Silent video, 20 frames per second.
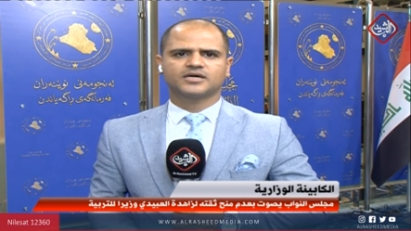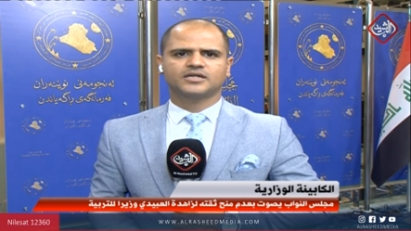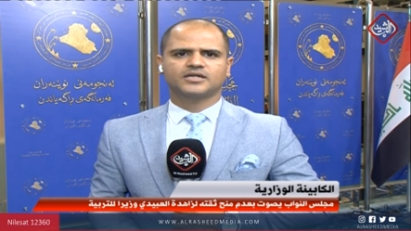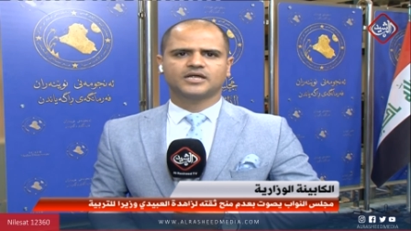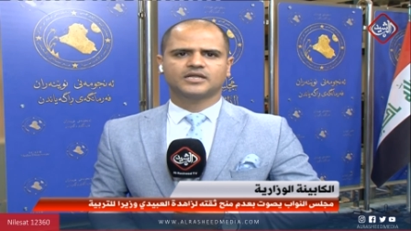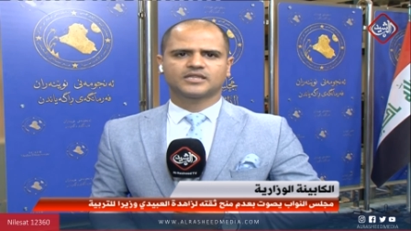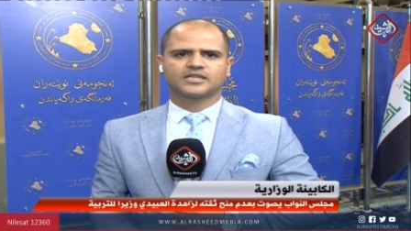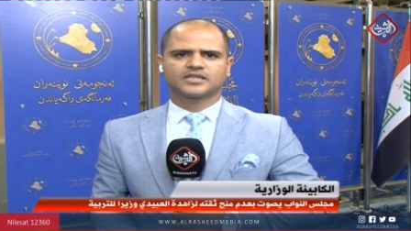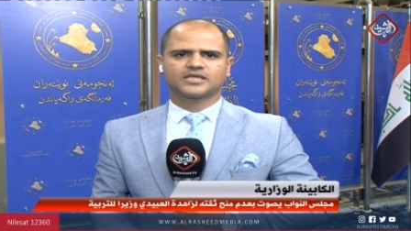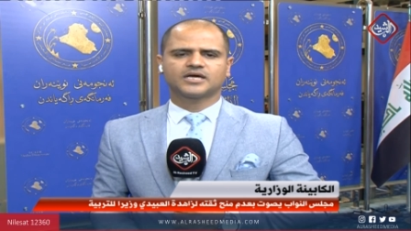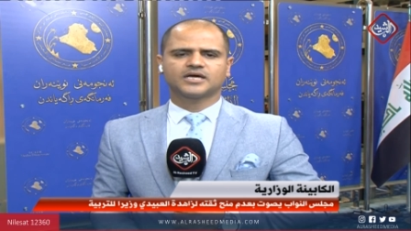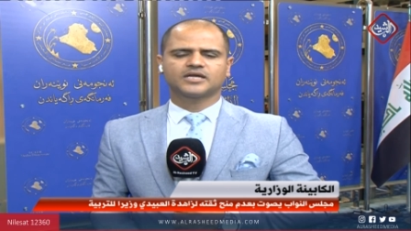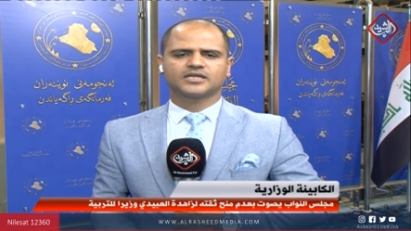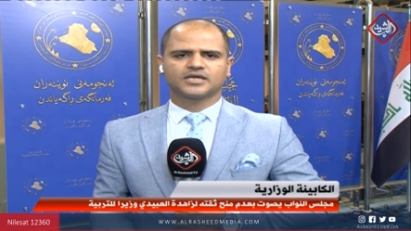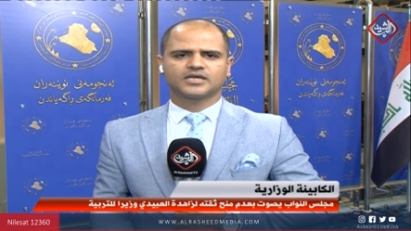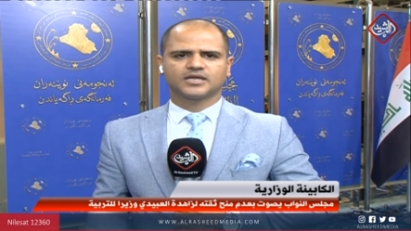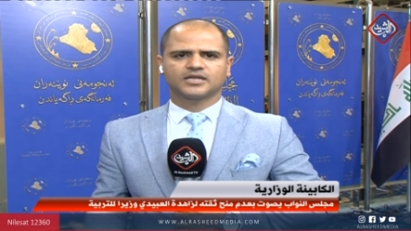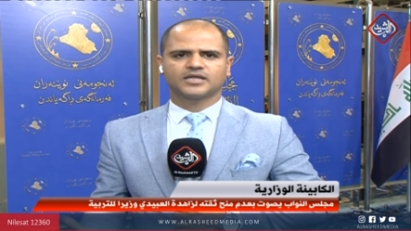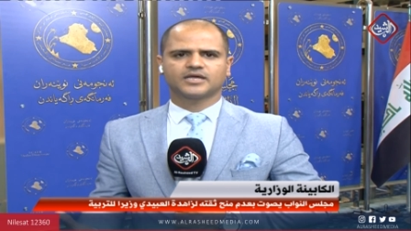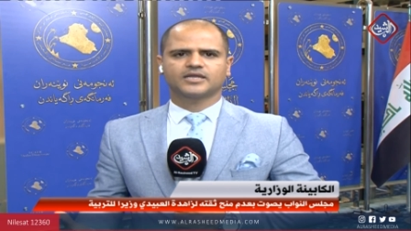
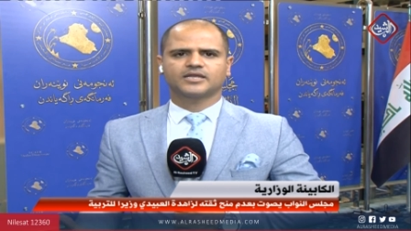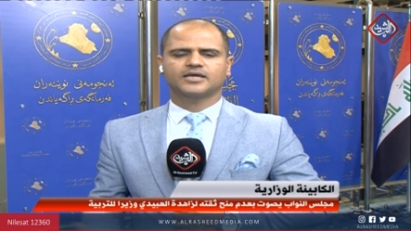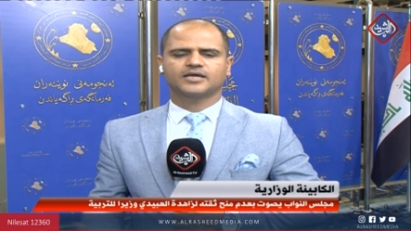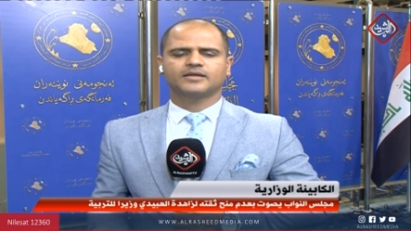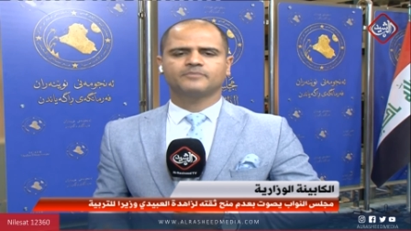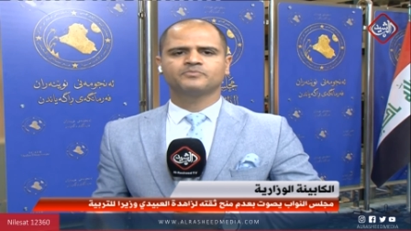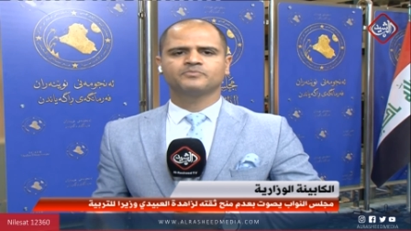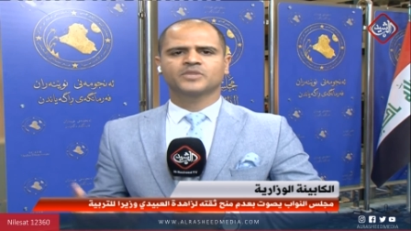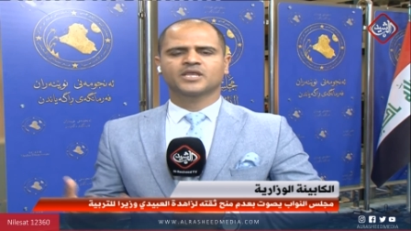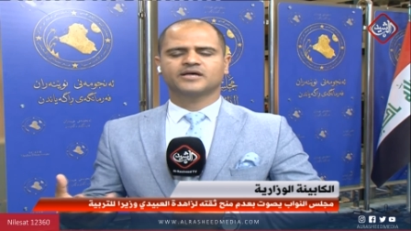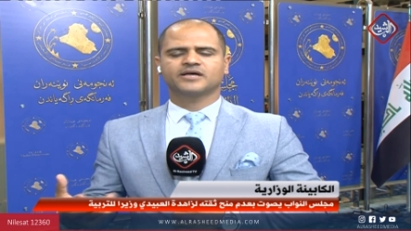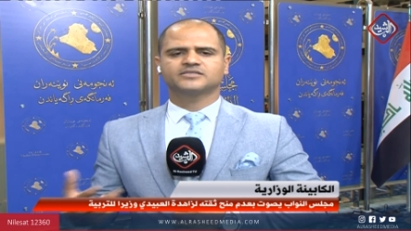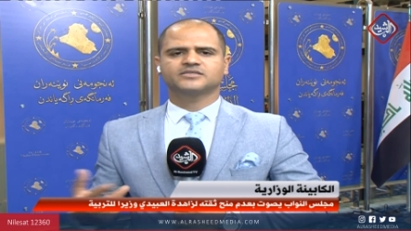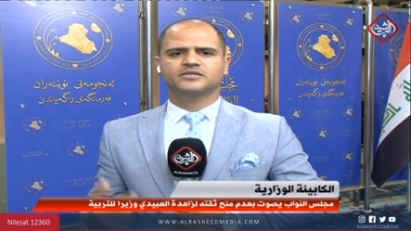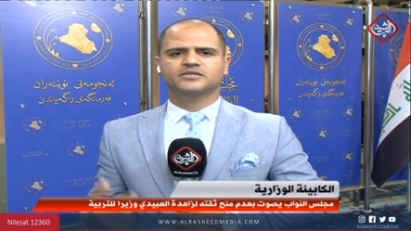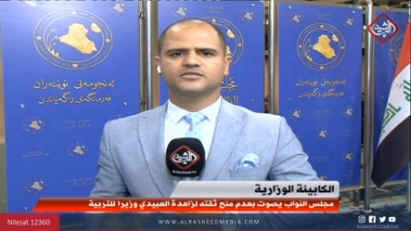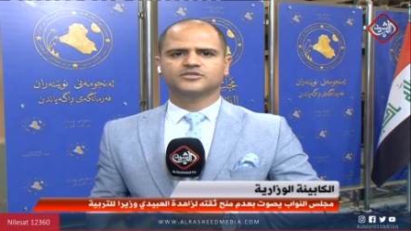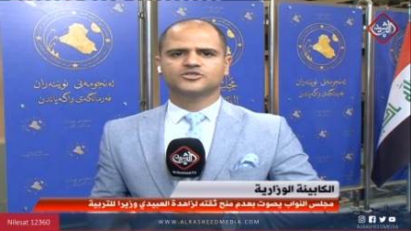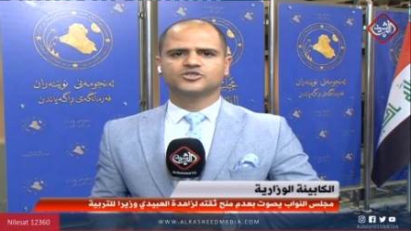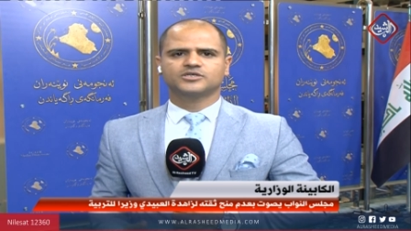الثانية لأن السنة
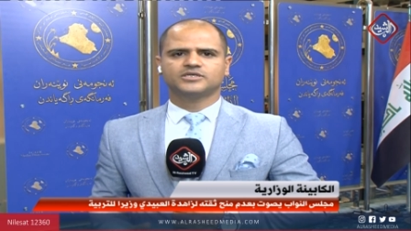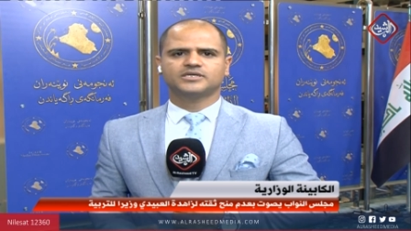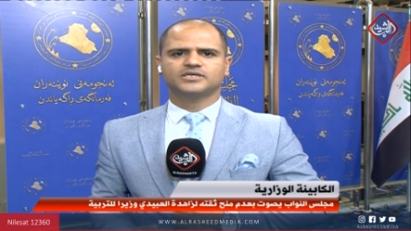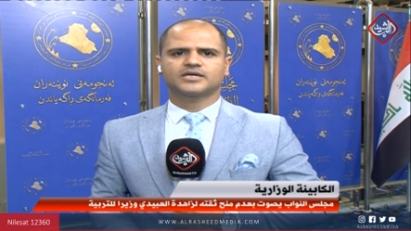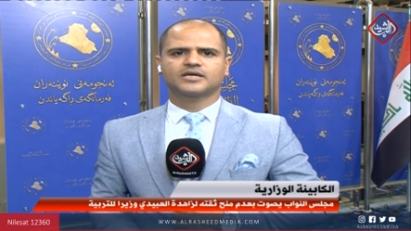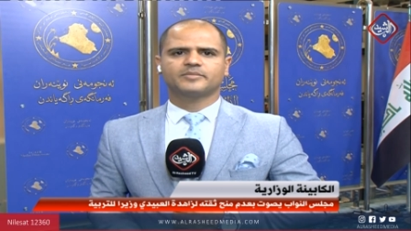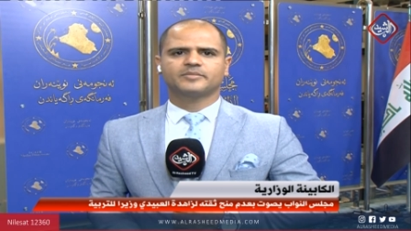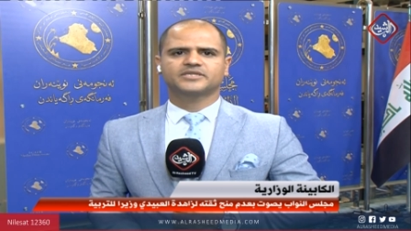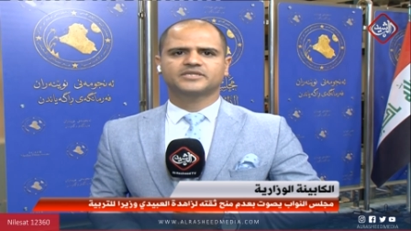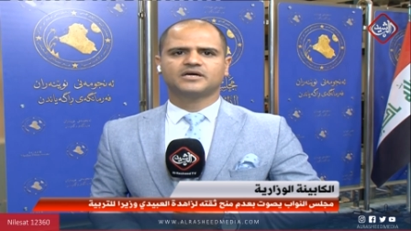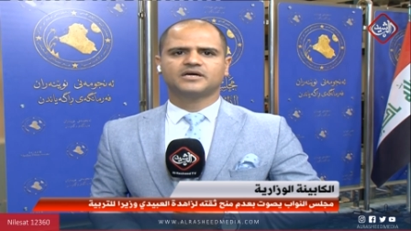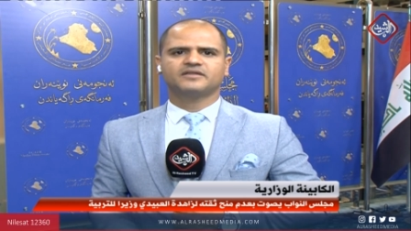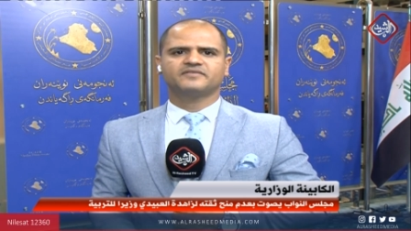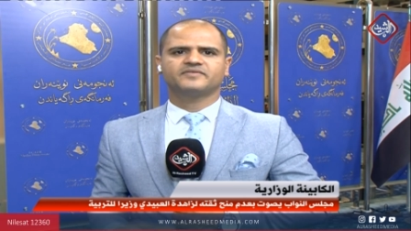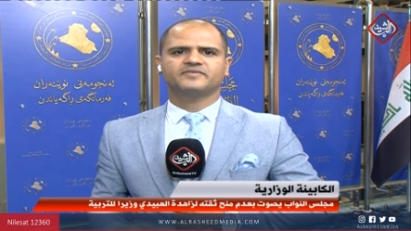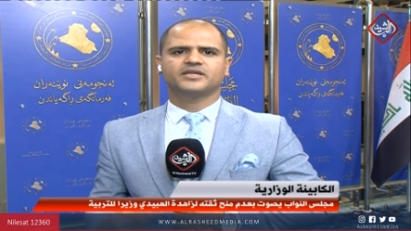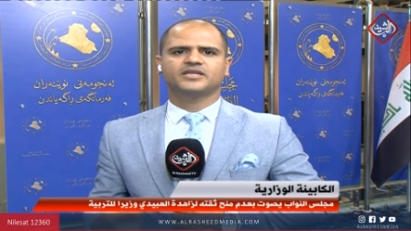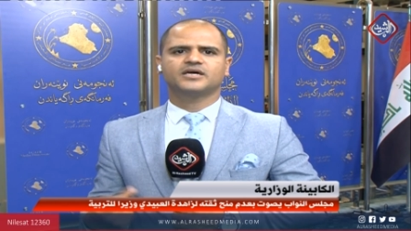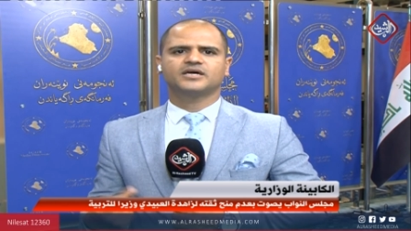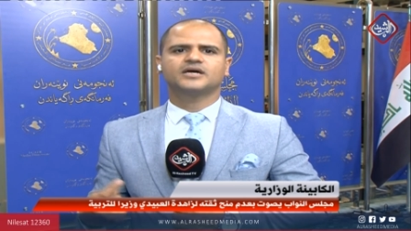التشريعية كما تعرف
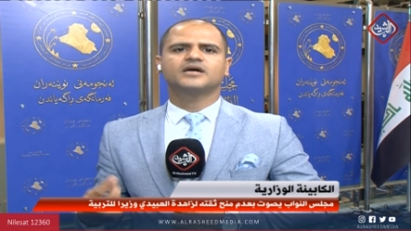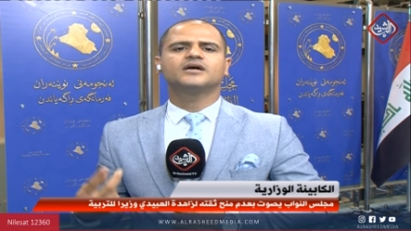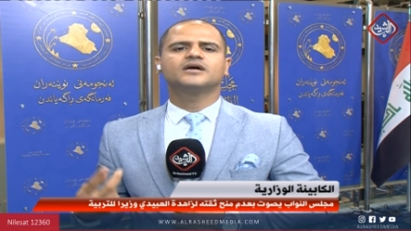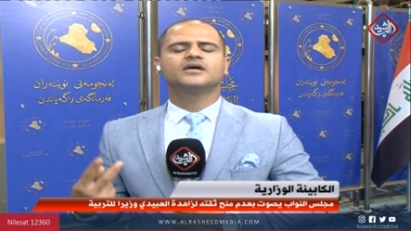بأنها